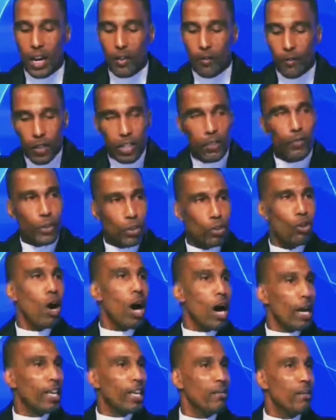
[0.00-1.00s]

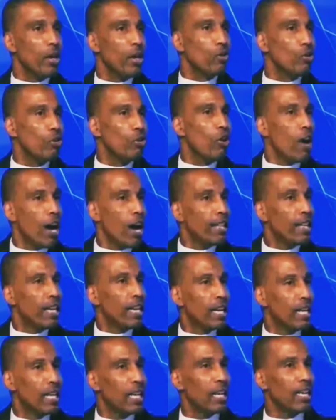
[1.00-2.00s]
فصفصوها كما نعم. يقولوا نعم. هذيك
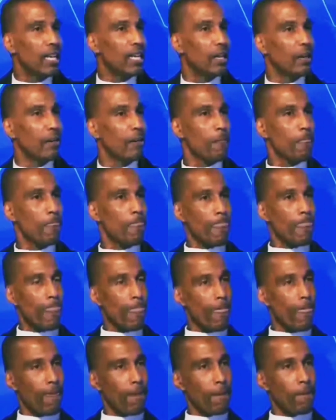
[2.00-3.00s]
هذه تدخل هذا
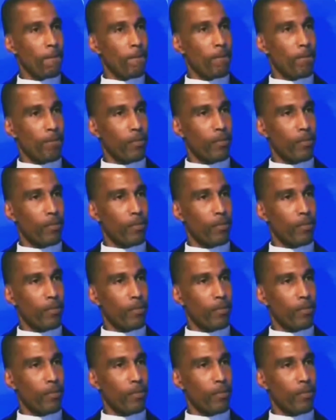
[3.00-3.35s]
كاين